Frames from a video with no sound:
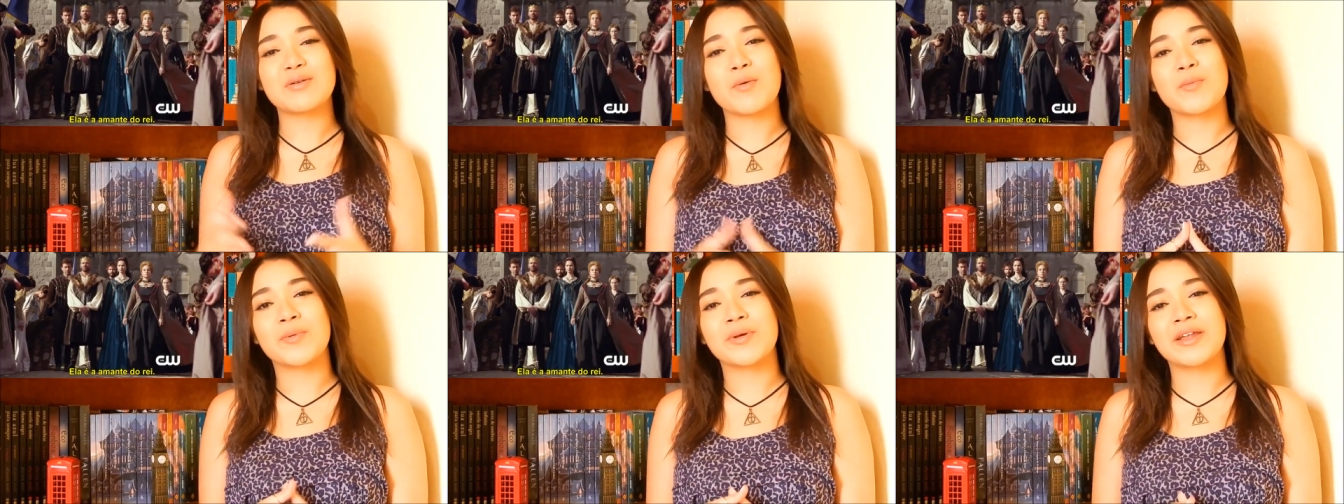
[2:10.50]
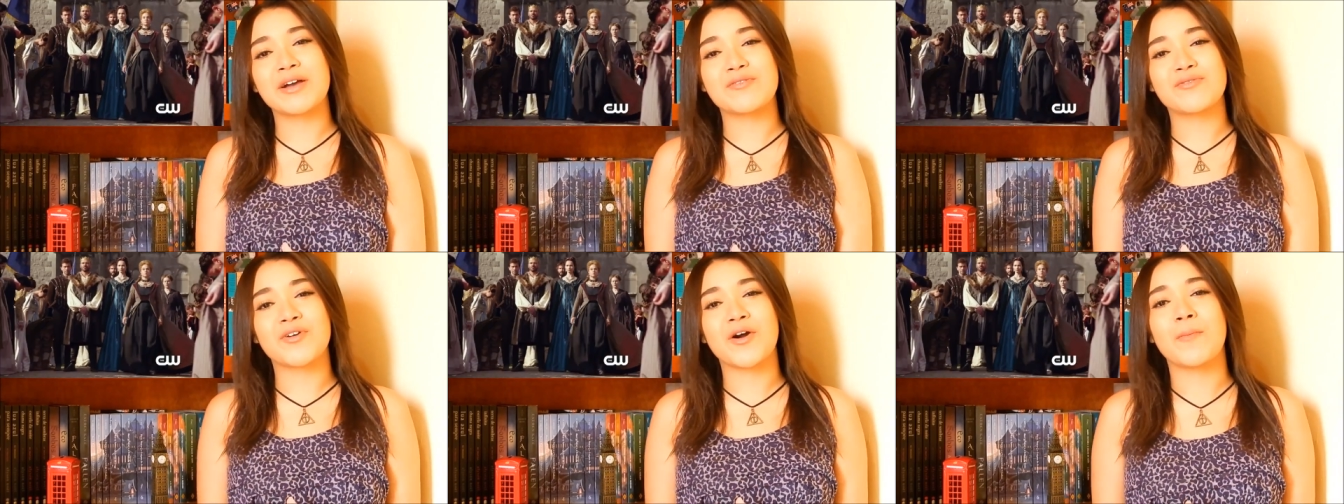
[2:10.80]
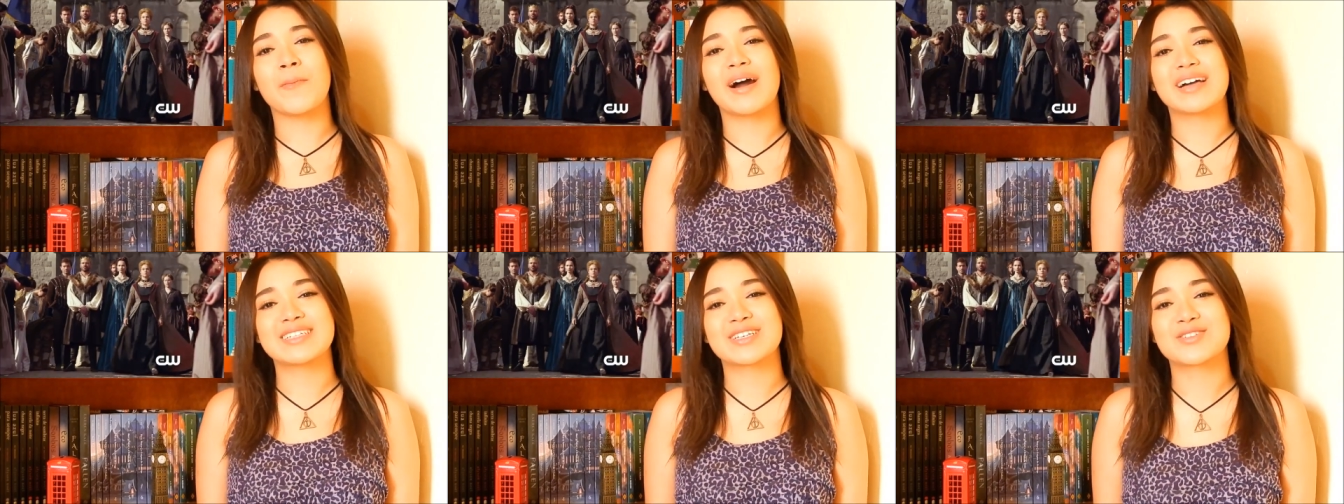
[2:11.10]
tenho uma opinião
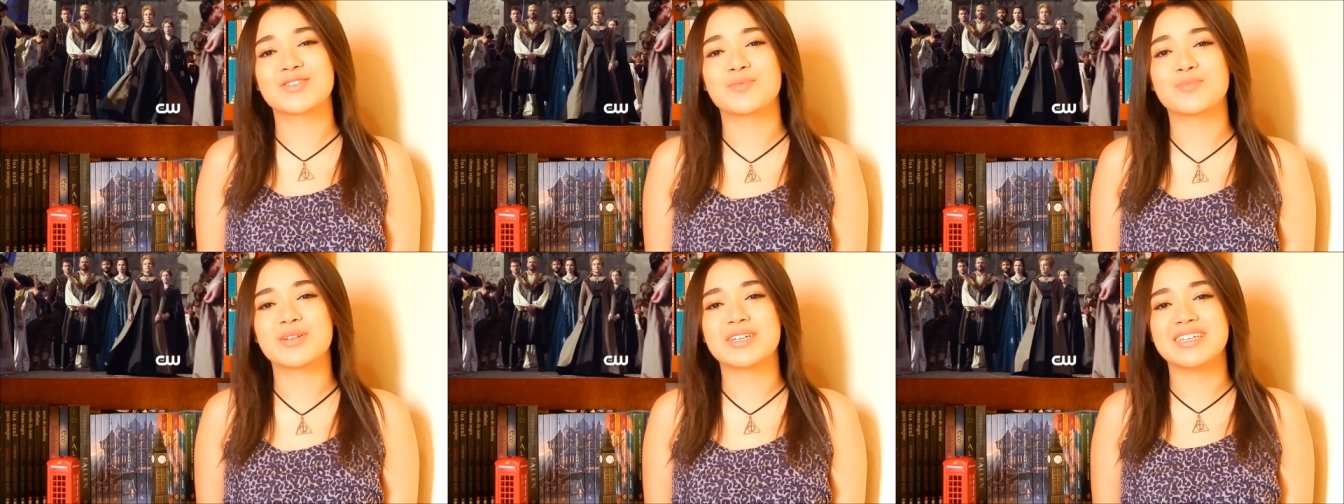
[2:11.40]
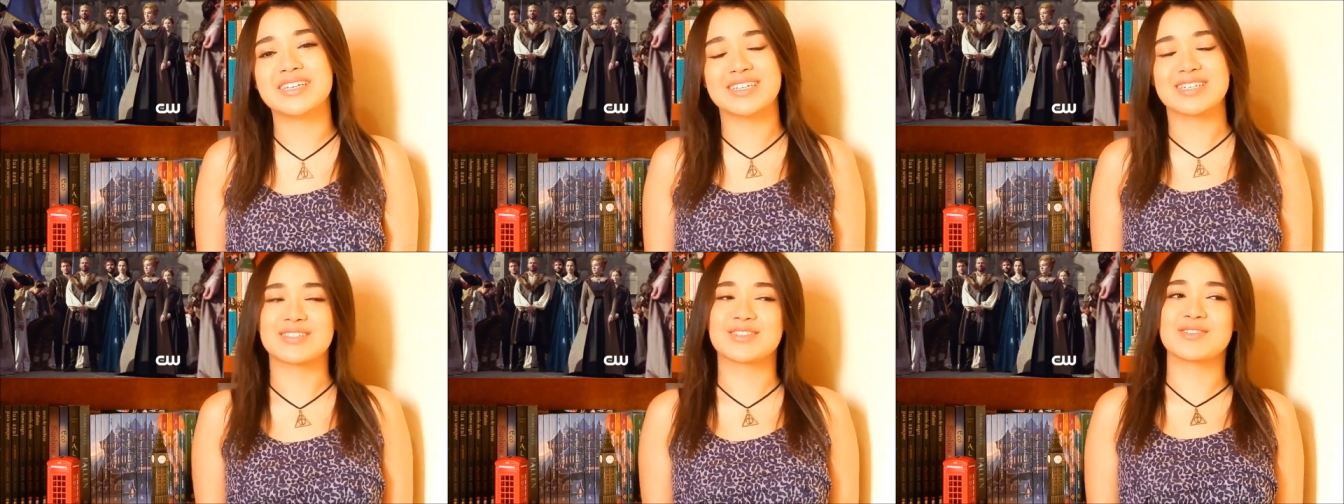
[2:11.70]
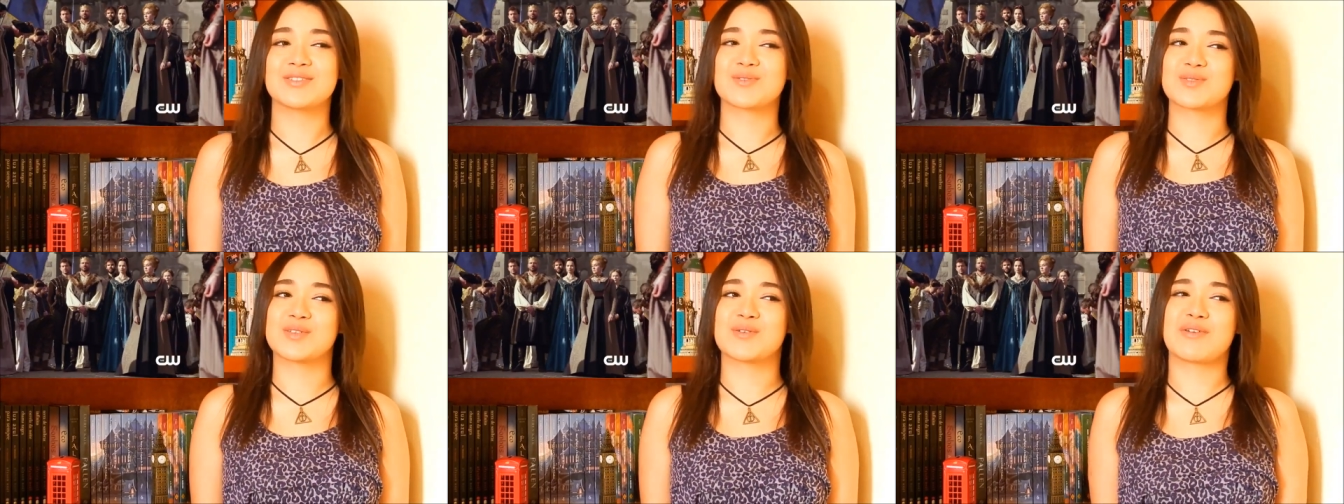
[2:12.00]
formada sobre
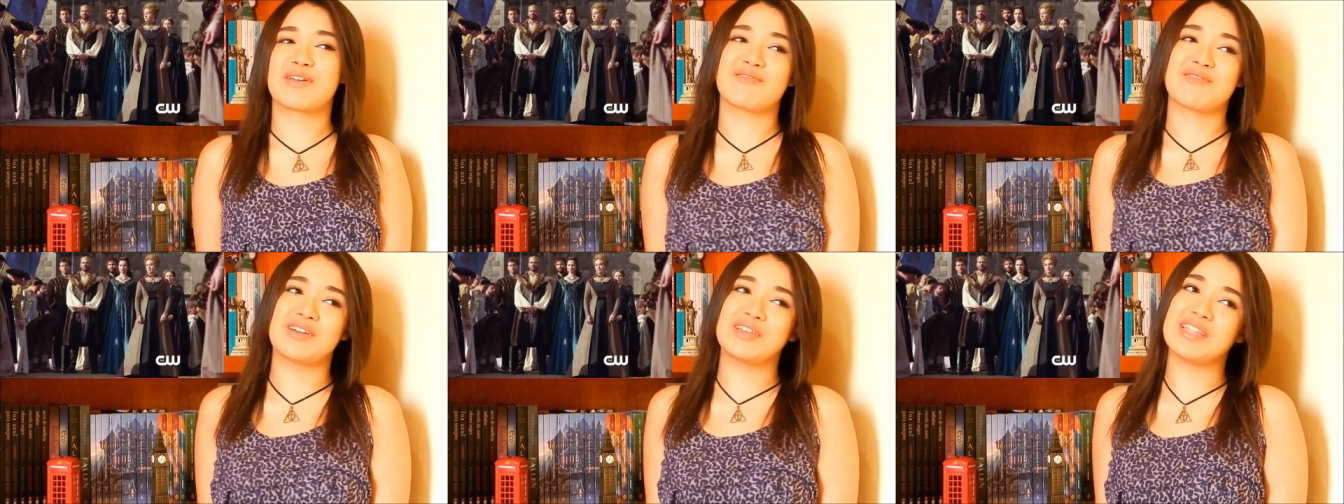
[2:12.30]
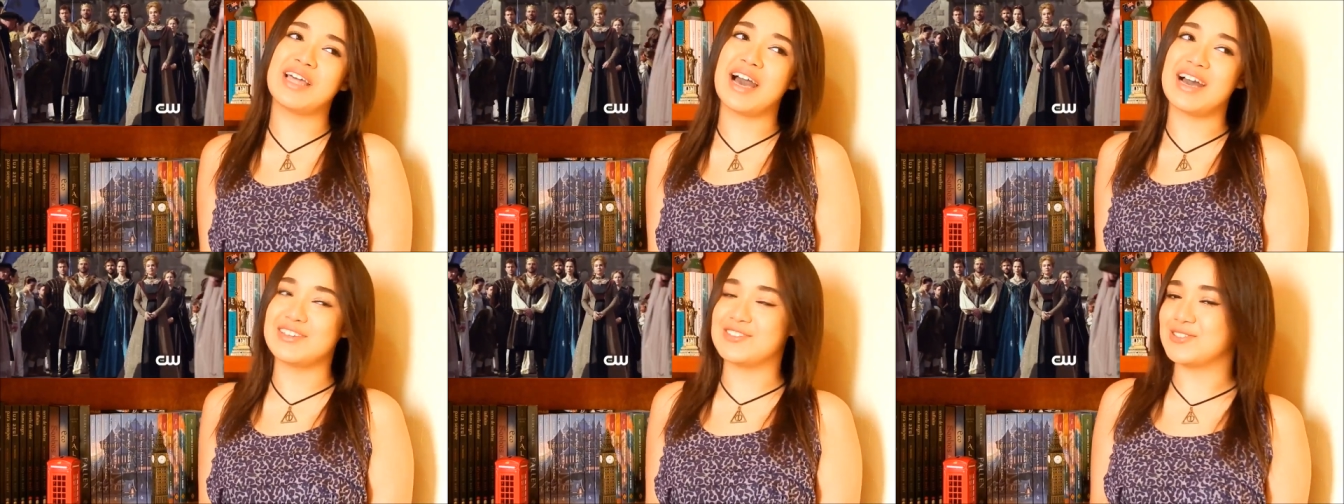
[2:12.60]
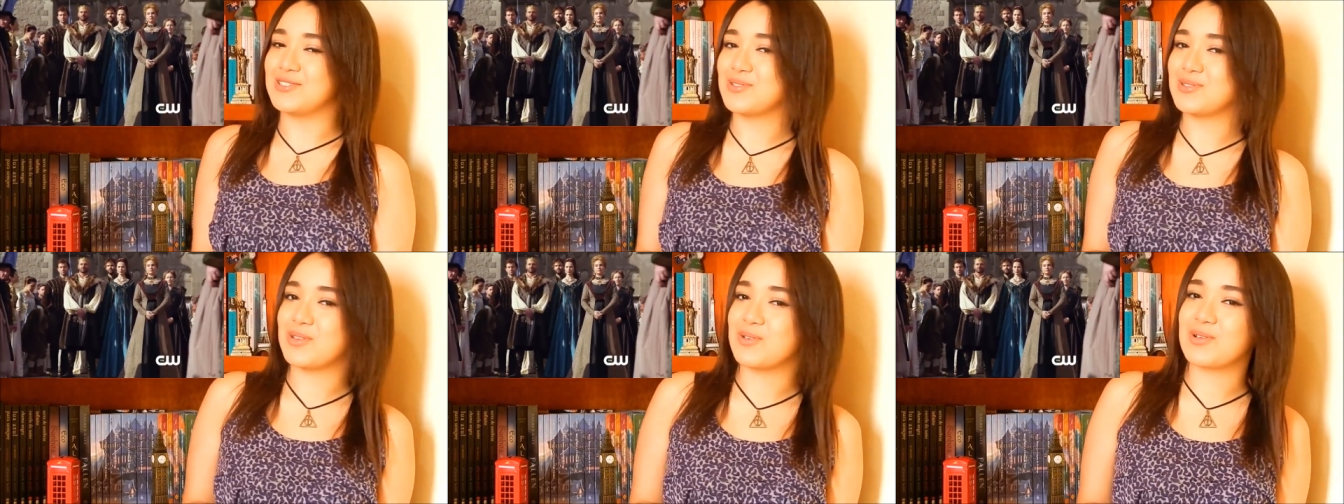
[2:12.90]
isso. Não sei o que é
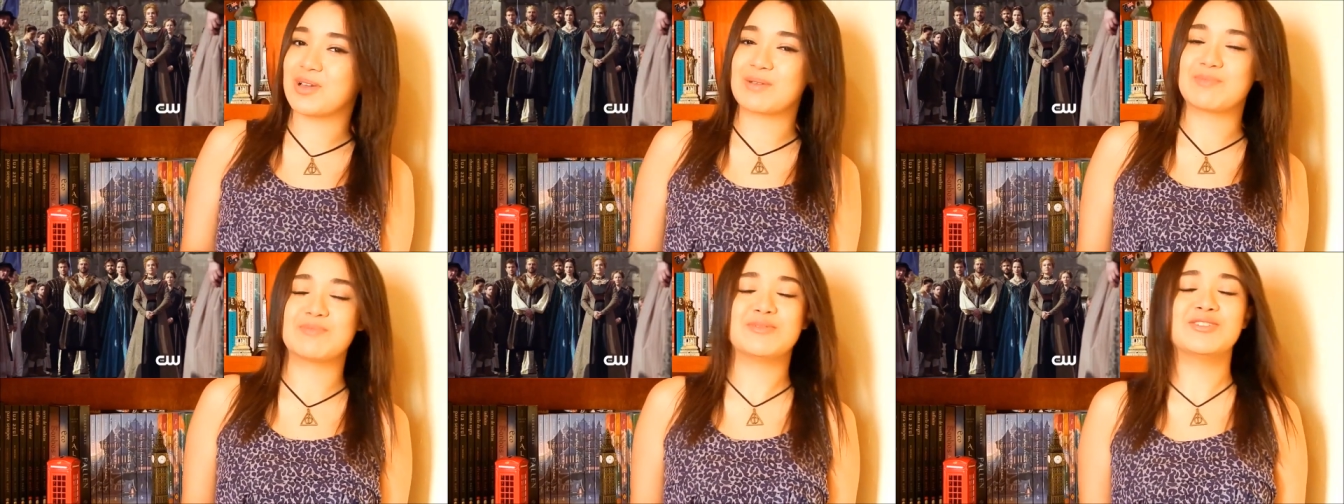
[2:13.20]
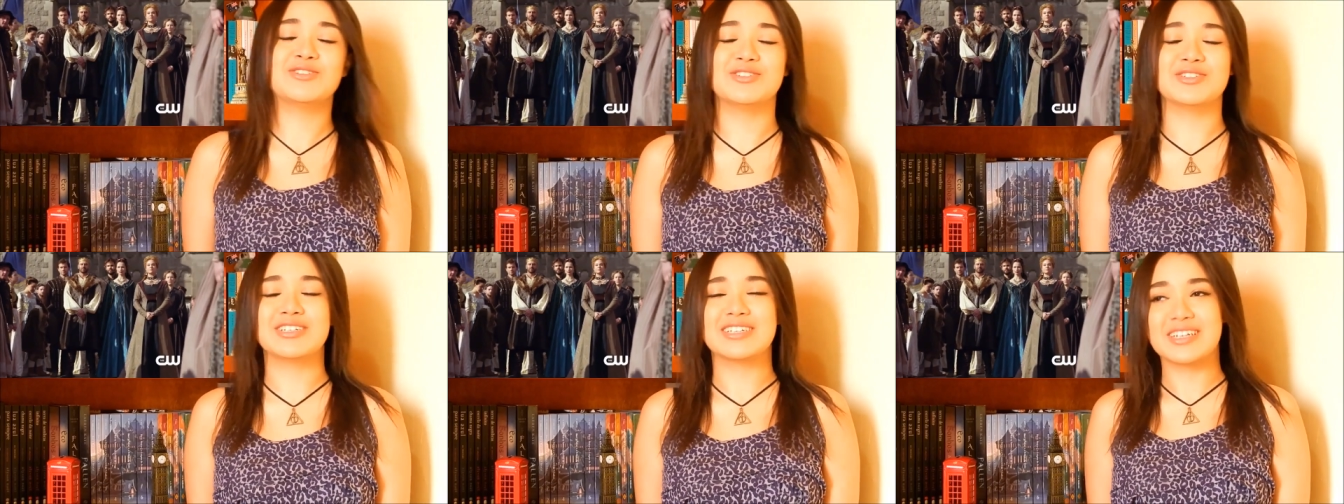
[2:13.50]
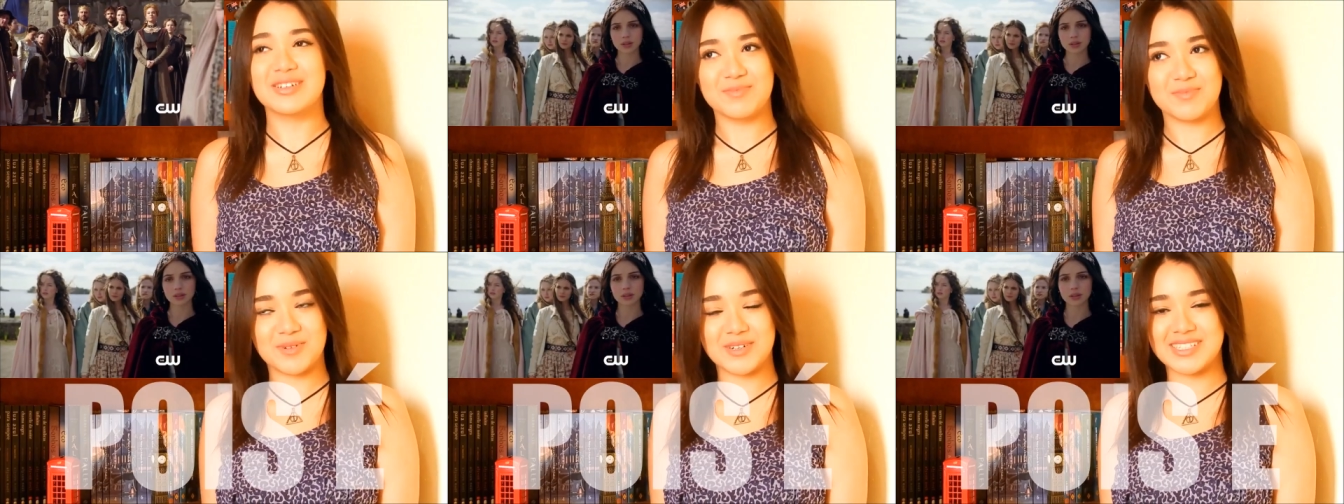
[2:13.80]
verdade, não sei o que é
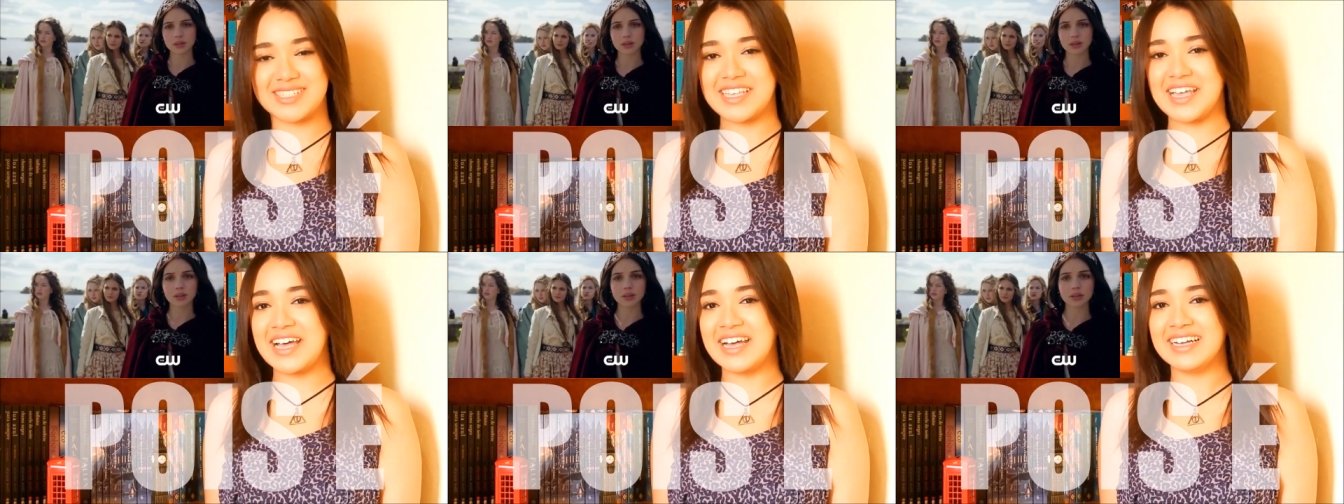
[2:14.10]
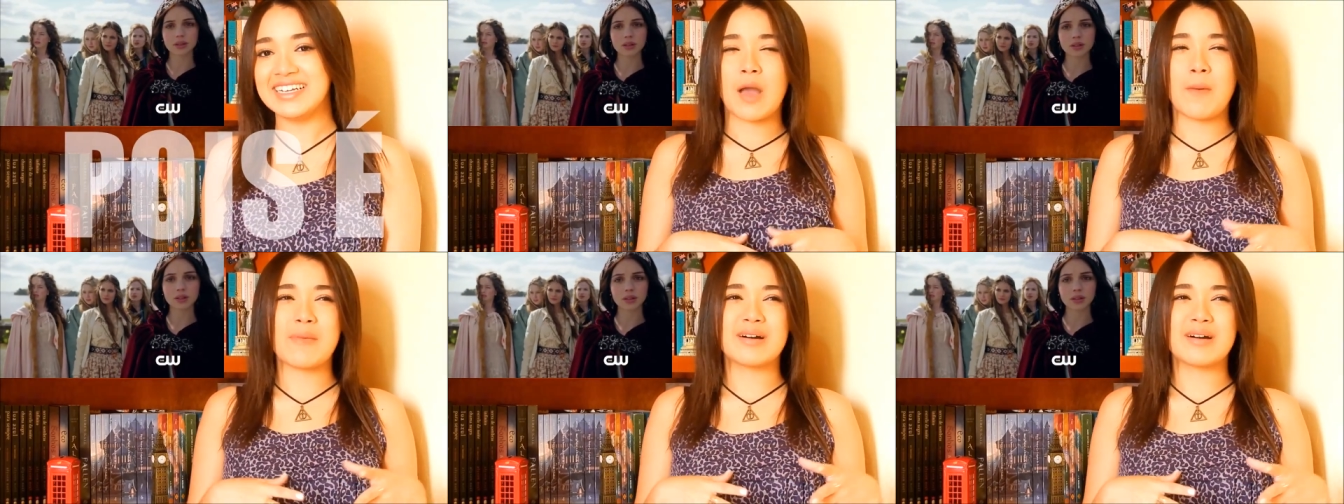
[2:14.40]
mentira. Pois é. É. é